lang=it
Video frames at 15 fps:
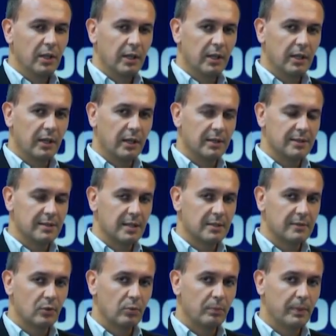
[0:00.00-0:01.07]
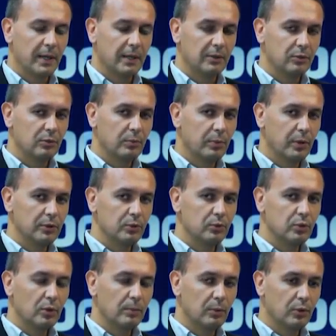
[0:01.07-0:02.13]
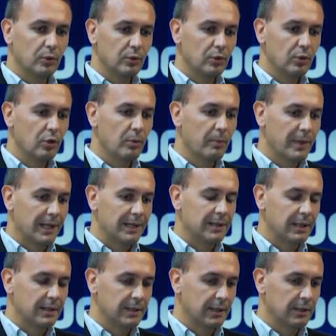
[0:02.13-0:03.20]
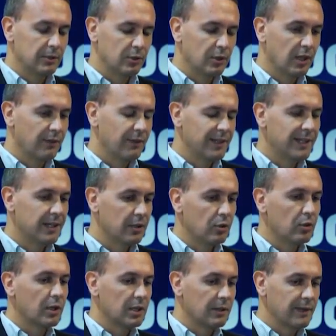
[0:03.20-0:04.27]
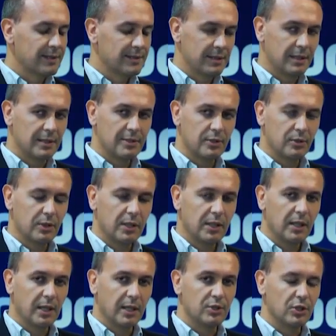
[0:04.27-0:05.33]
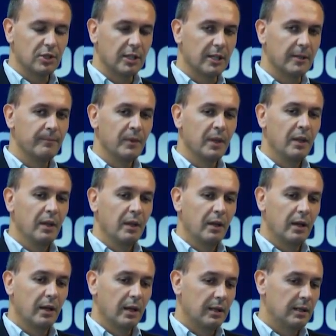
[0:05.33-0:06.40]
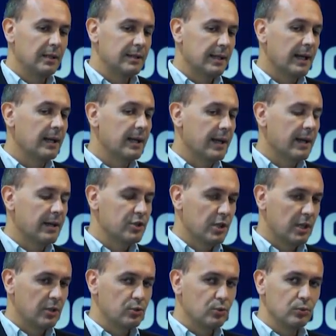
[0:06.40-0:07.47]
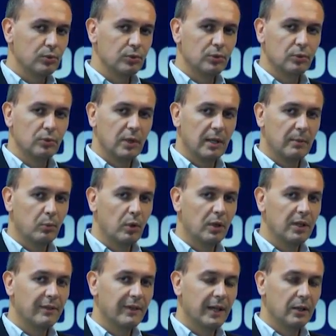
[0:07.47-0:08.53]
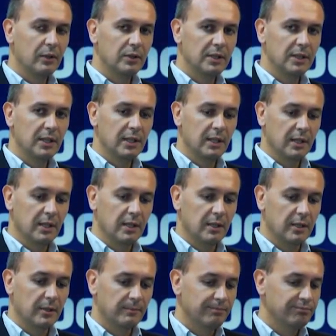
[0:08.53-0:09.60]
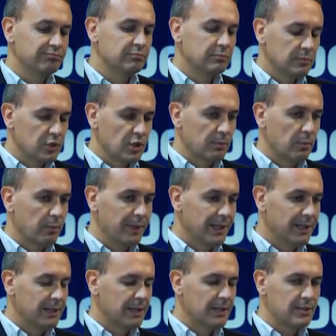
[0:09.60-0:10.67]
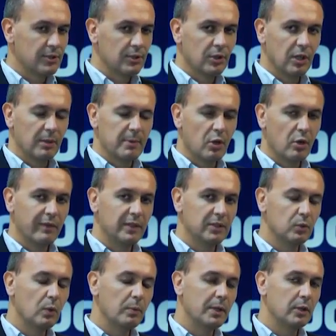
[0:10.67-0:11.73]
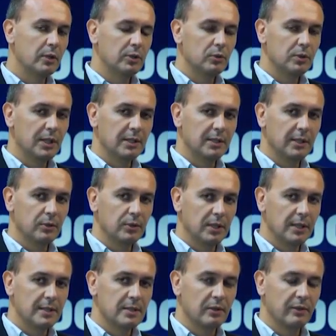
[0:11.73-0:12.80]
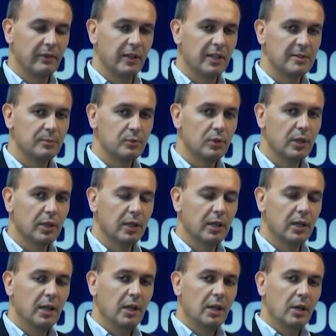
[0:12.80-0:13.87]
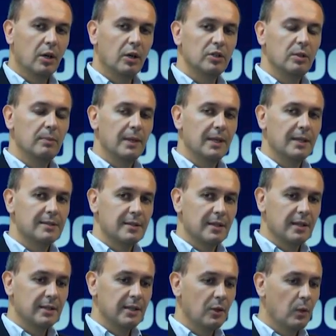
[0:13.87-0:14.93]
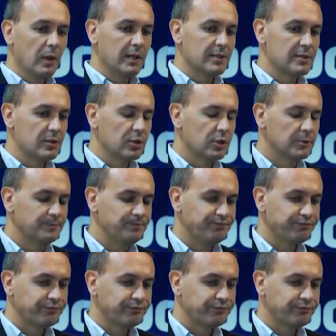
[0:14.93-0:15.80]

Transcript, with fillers: uh, che si sta sviluppando un po' in tutto il mondo, ma altrettanto che vede ancora diverse nazioni in crescita. Uh, L'Italia ha già raggiunto un buon livello di... Uh, diciamo, penetrazione, abbiamo 22 milioni di utenti che utilizzano Facebook ogni mese e di questo